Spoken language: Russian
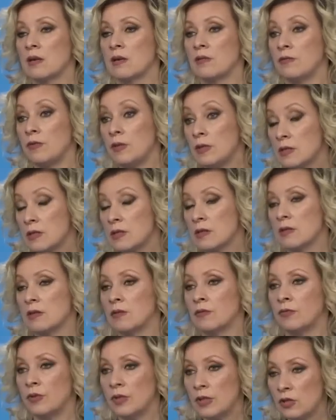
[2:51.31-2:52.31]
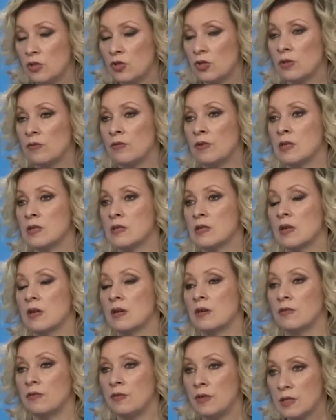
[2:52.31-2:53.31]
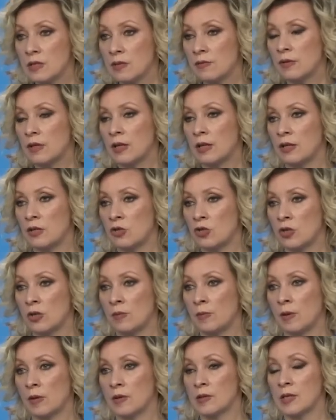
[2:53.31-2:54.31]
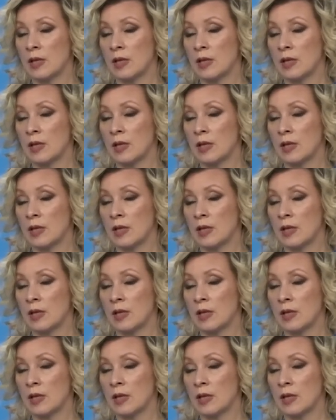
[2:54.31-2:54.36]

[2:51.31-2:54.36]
виз, выдачи виз, визовых режимов,